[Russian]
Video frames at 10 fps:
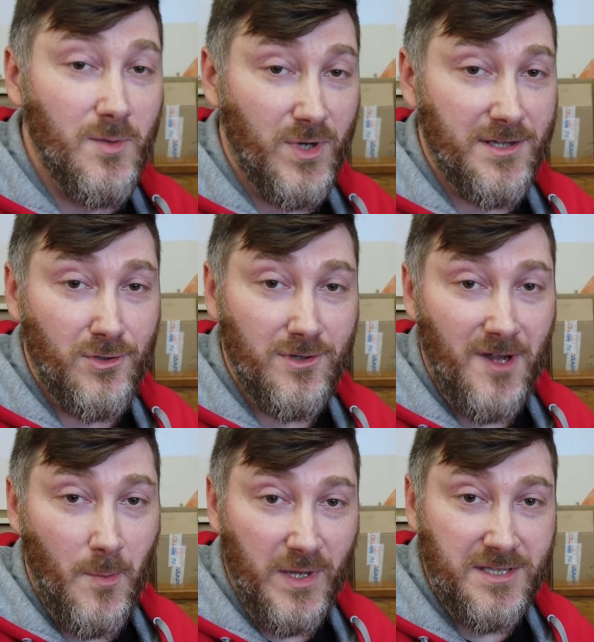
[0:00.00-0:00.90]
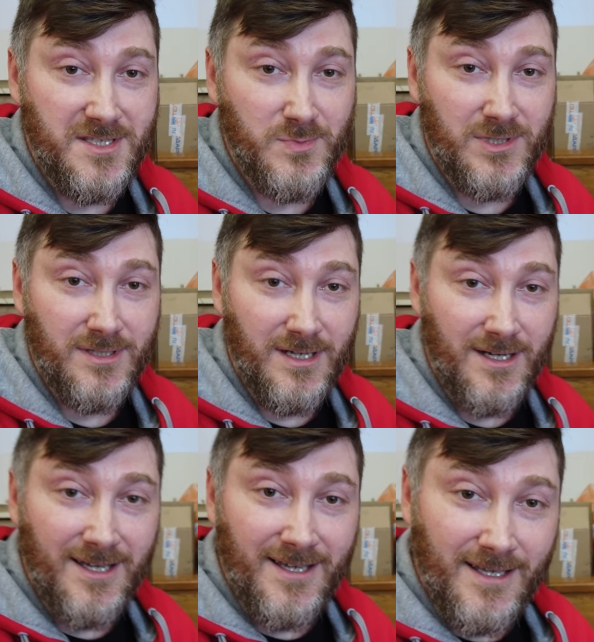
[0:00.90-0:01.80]
партнеров компании Теплодар.
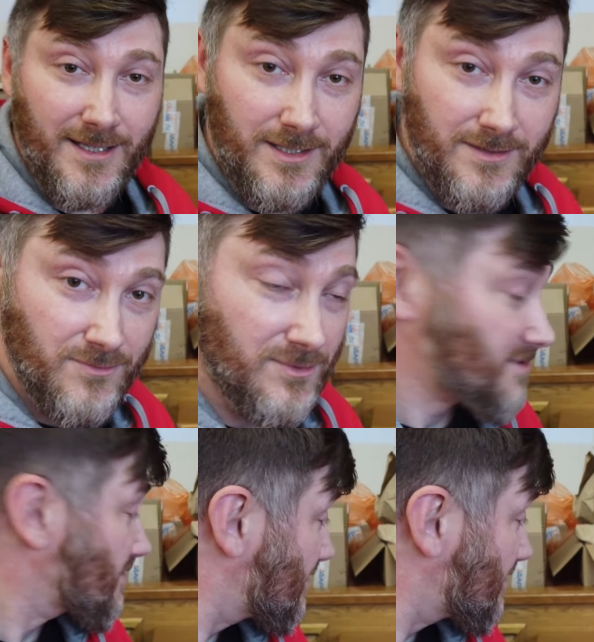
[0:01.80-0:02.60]
И вот